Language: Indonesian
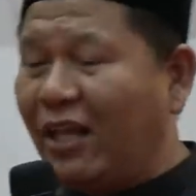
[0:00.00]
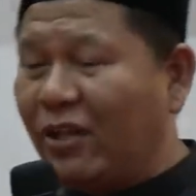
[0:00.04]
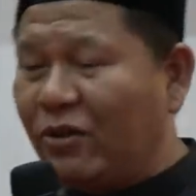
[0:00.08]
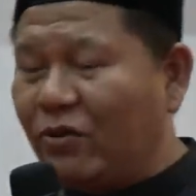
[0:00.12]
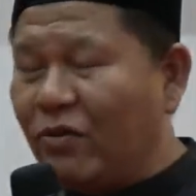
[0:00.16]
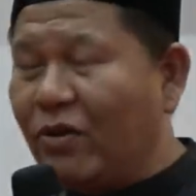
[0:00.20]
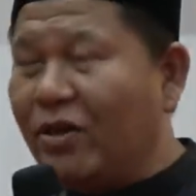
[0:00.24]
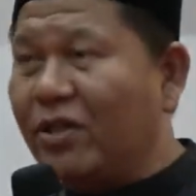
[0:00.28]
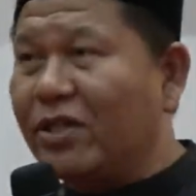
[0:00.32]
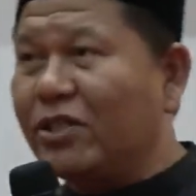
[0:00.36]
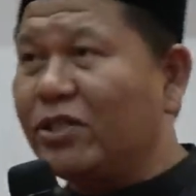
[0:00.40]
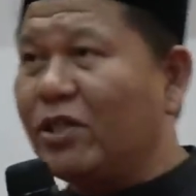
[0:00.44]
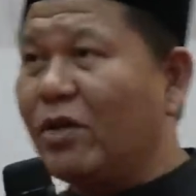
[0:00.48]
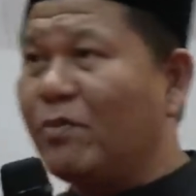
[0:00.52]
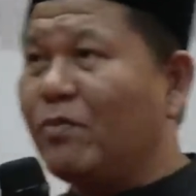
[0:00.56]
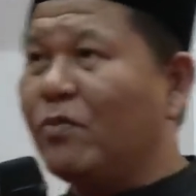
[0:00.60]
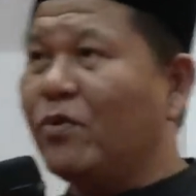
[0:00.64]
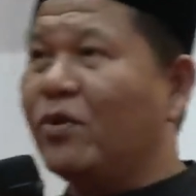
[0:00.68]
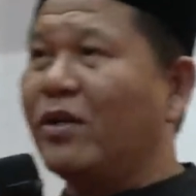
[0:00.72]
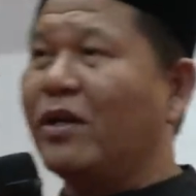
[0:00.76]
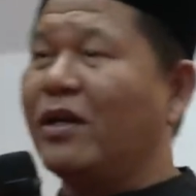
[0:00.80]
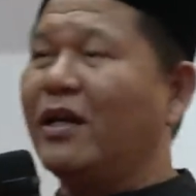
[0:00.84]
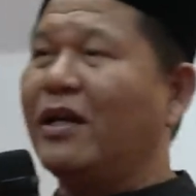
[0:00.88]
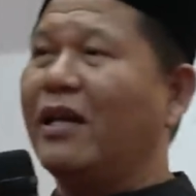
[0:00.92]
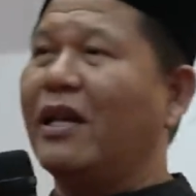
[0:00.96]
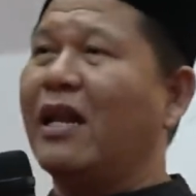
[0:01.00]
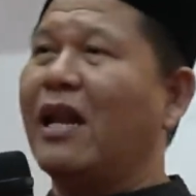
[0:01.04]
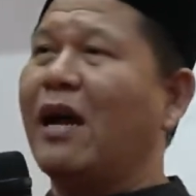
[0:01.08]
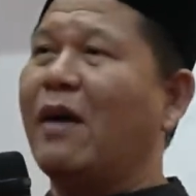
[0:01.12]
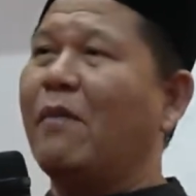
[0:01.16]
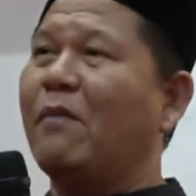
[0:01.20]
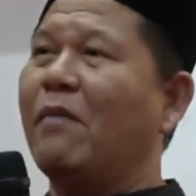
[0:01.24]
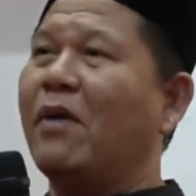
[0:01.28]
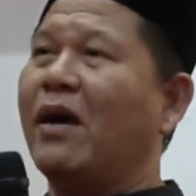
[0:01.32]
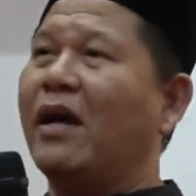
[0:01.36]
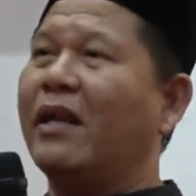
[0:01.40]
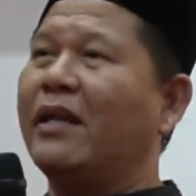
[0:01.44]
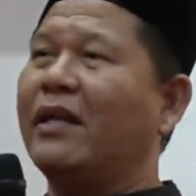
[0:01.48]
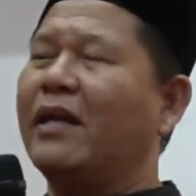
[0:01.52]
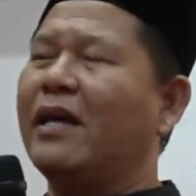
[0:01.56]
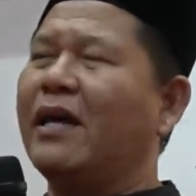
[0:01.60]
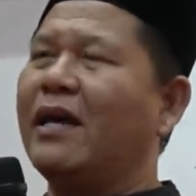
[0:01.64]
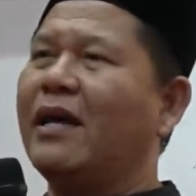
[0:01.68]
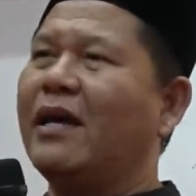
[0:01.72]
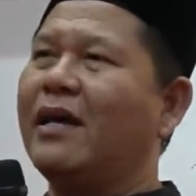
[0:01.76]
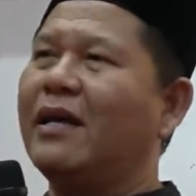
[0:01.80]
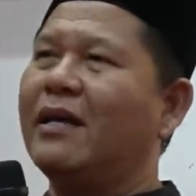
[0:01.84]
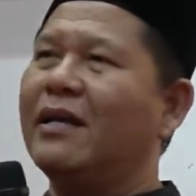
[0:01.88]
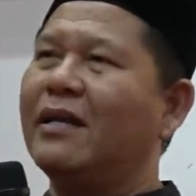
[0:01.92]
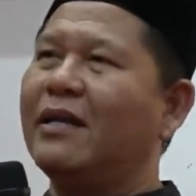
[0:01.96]
Itu yang disebut
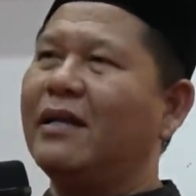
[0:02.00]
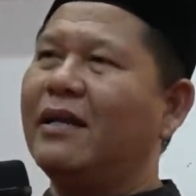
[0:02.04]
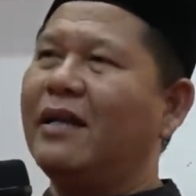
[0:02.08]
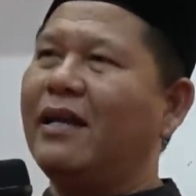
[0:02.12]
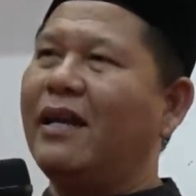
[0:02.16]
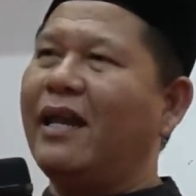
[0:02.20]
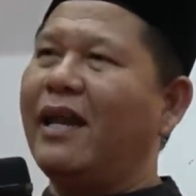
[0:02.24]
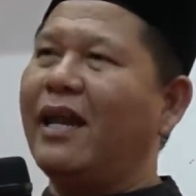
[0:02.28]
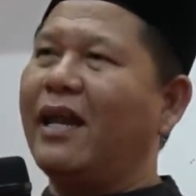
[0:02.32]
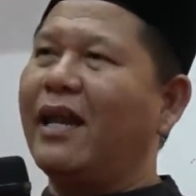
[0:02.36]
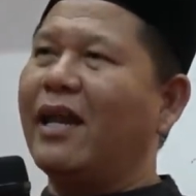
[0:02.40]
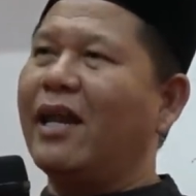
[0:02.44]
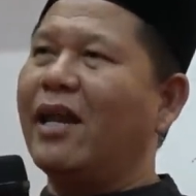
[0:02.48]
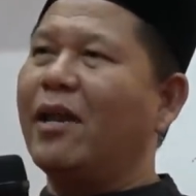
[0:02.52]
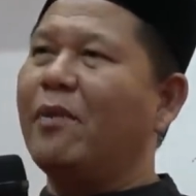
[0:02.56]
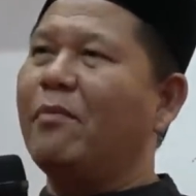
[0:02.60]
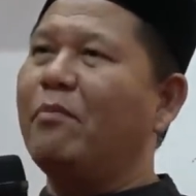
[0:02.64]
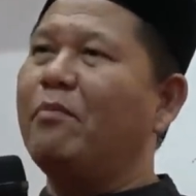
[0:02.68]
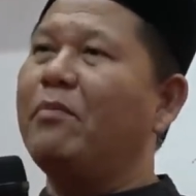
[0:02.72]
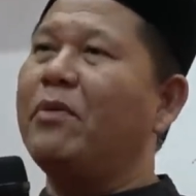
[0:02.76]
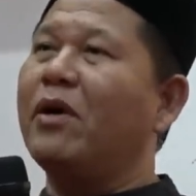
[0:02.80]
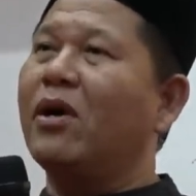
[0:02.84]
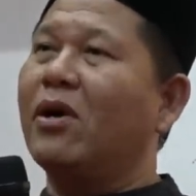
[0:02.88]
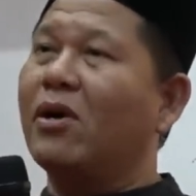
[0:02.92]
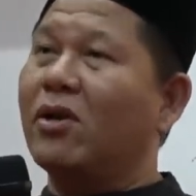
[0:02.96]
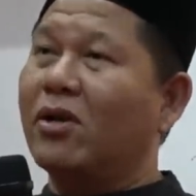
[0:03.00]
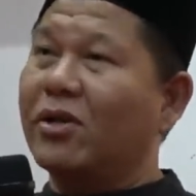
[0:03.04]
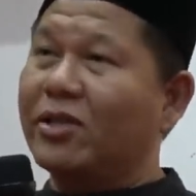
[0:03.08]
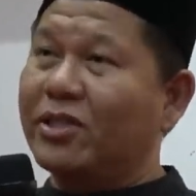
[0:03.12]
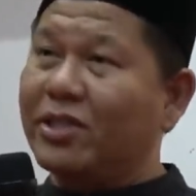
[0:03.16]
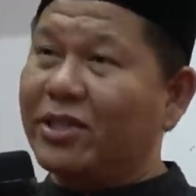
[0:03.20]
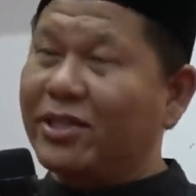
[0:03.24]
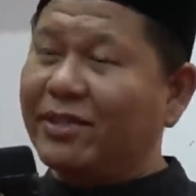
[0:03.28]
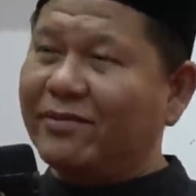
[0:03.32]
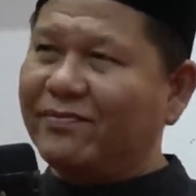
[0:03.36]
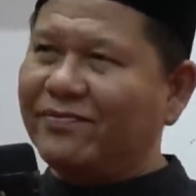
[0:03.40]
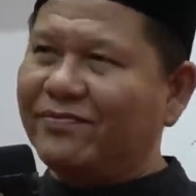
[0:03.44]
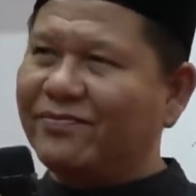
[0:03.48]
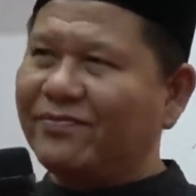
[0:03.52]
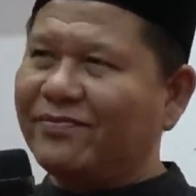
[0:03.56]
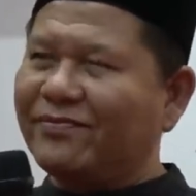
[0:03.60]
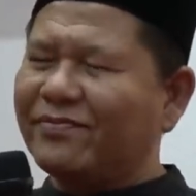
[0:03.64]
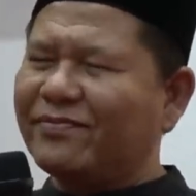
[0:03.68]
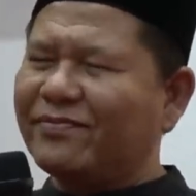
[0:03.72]
namanya dengan mi'raj.